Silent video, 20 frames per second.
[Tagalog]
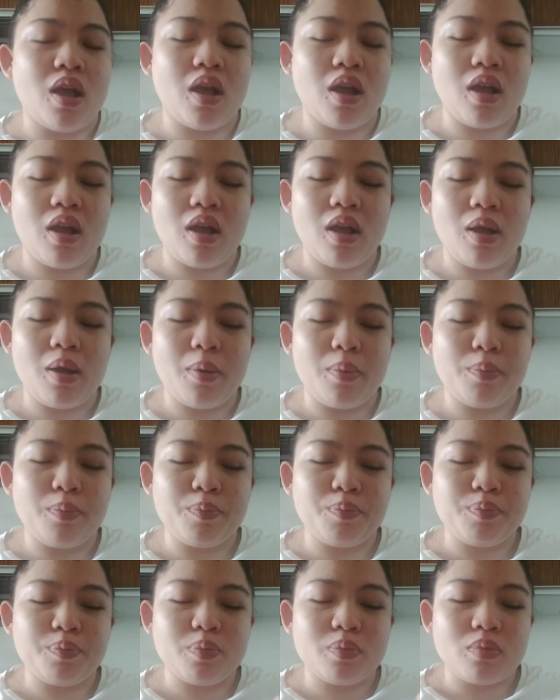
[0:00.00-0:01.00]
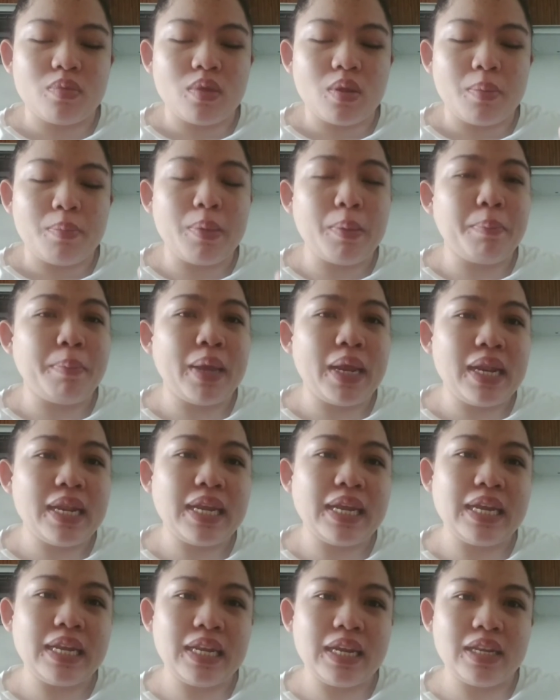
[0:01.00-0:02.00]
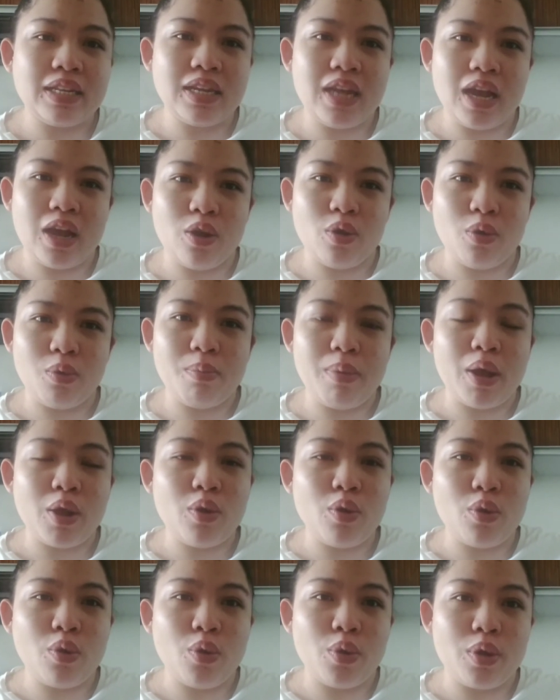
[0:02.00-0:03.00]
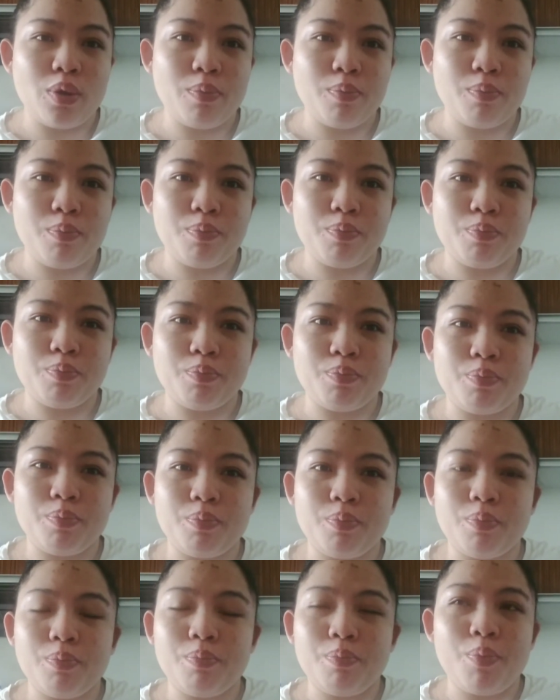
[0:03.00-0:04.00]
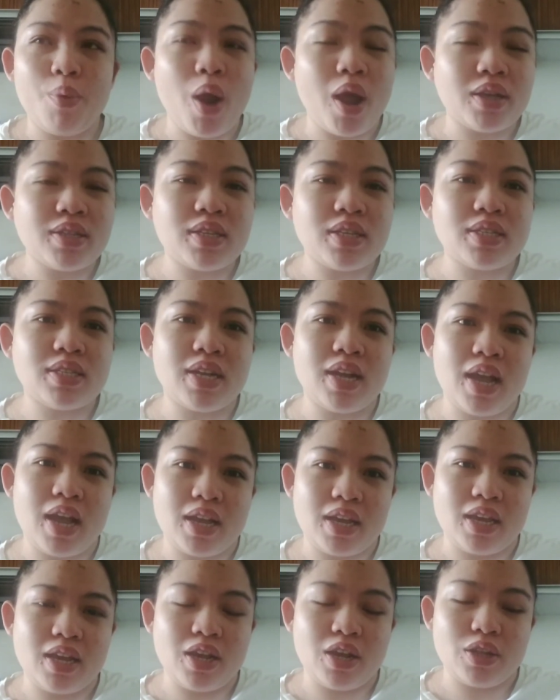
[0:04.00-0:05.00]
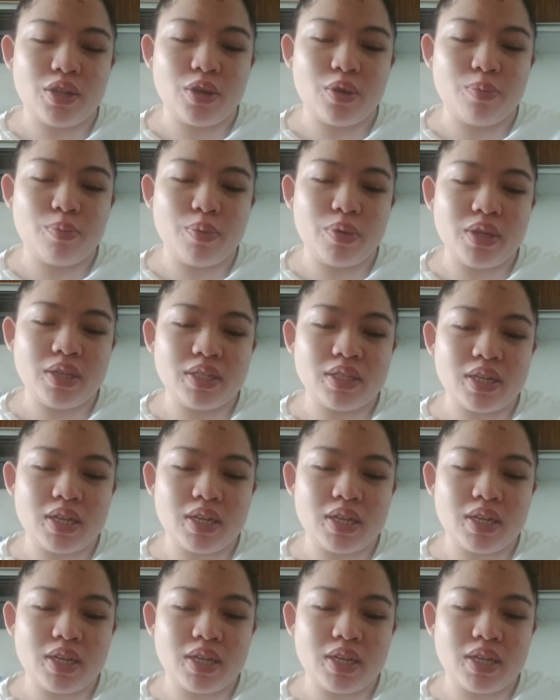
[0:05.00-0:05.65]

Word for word: um, papel na hinanda ko bago ko i-process ang aking Qatar Police